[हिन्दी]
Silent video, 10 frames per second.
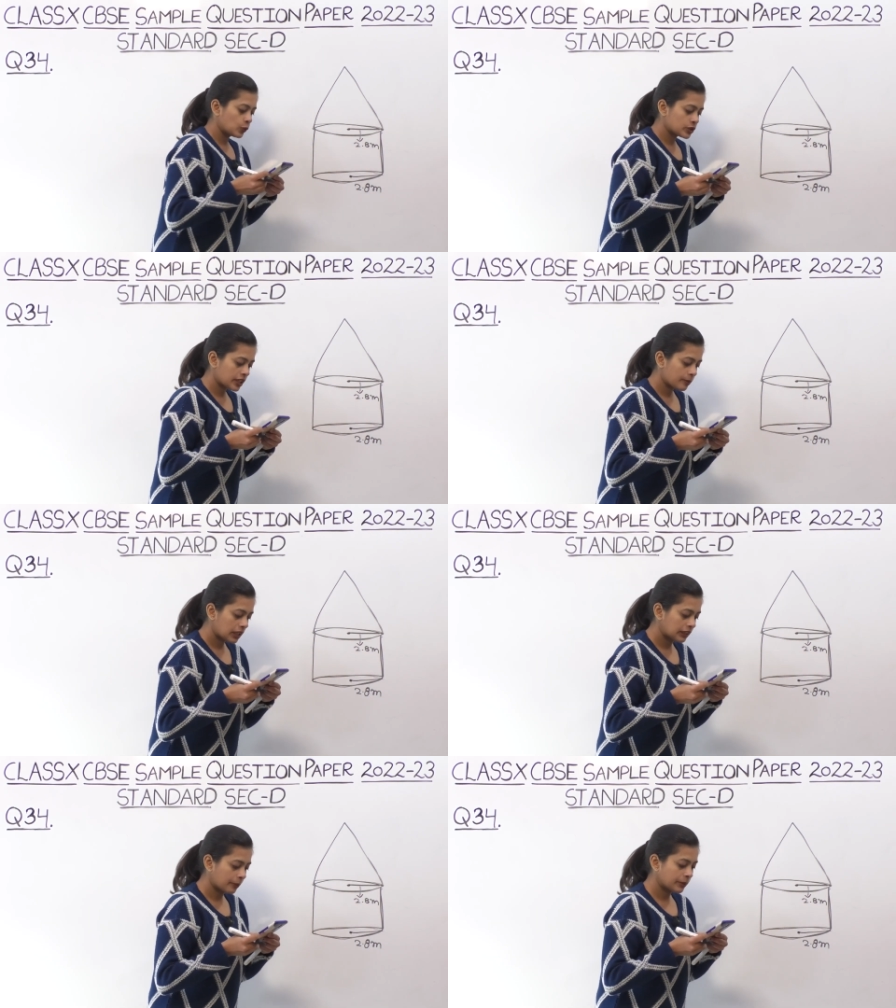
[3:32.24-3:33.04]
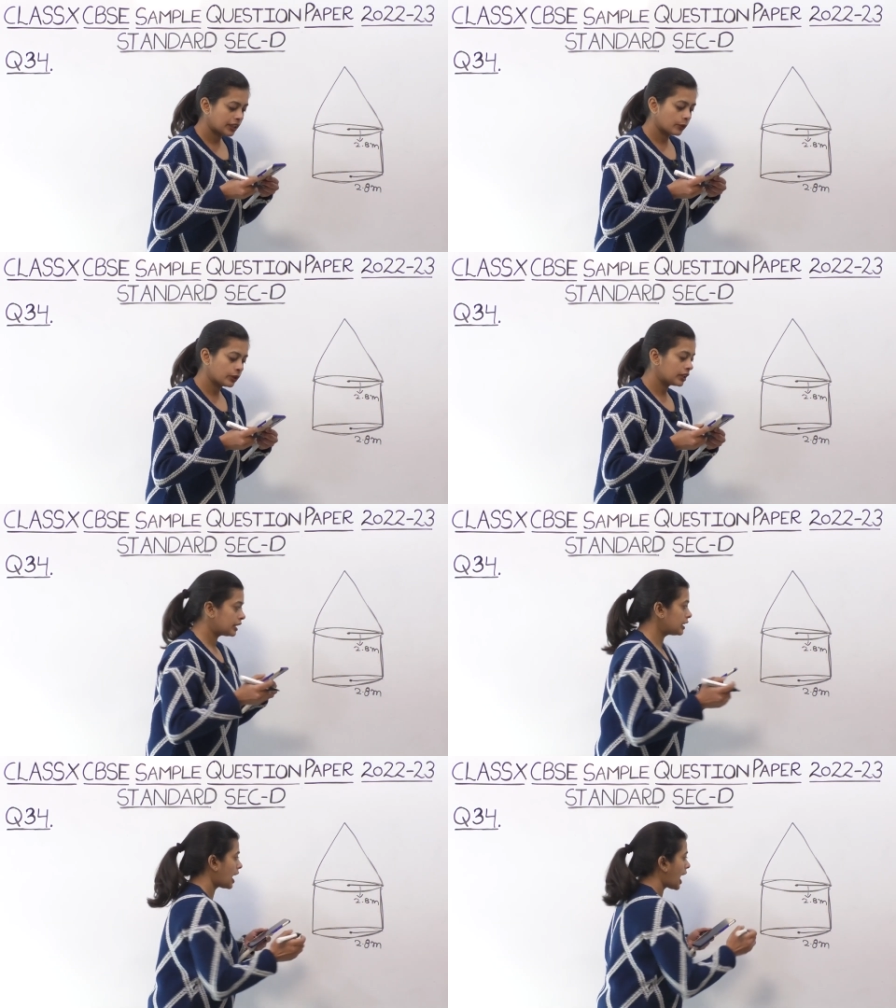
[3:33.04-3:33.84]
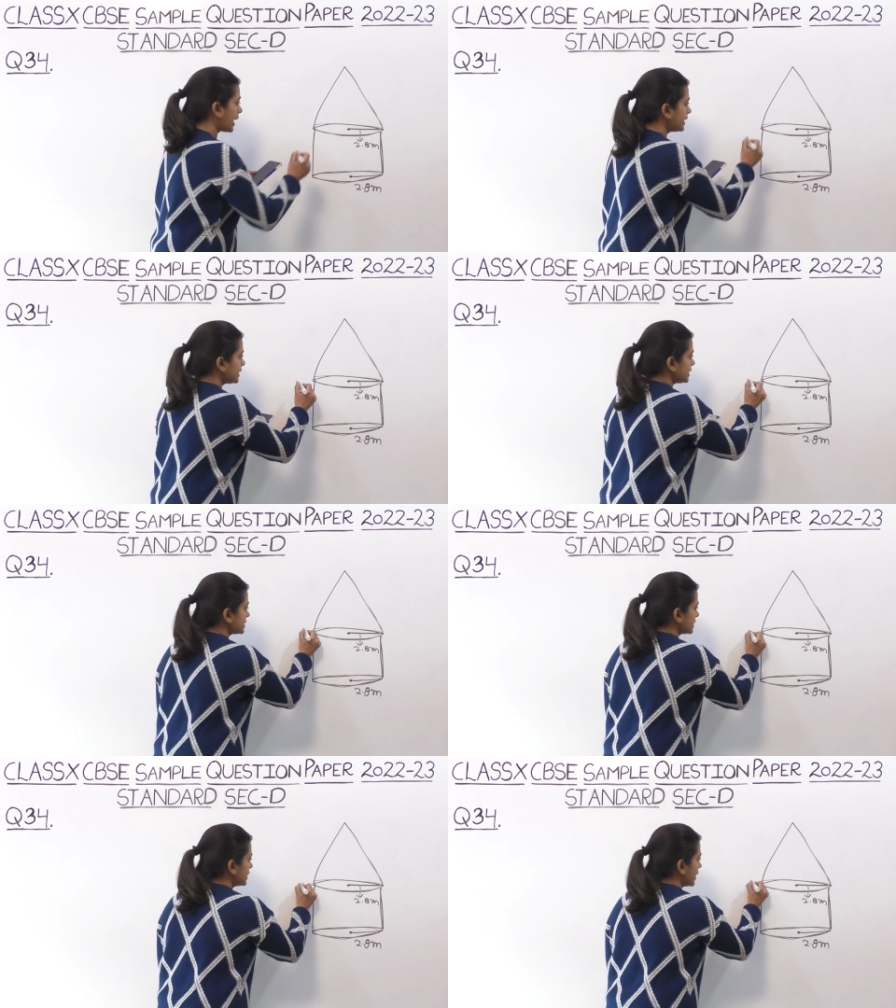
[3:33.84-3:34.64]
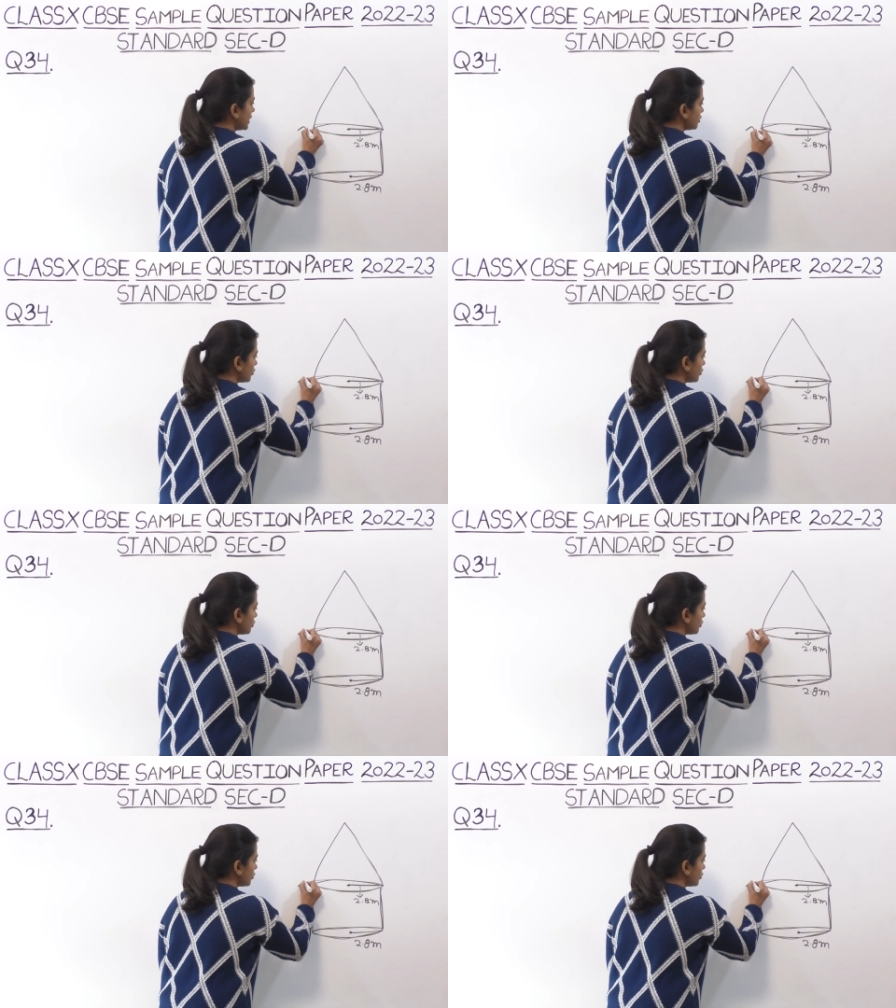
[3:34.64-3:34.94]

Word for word: उसके बाद हमें गिवन है हाइट इसकी है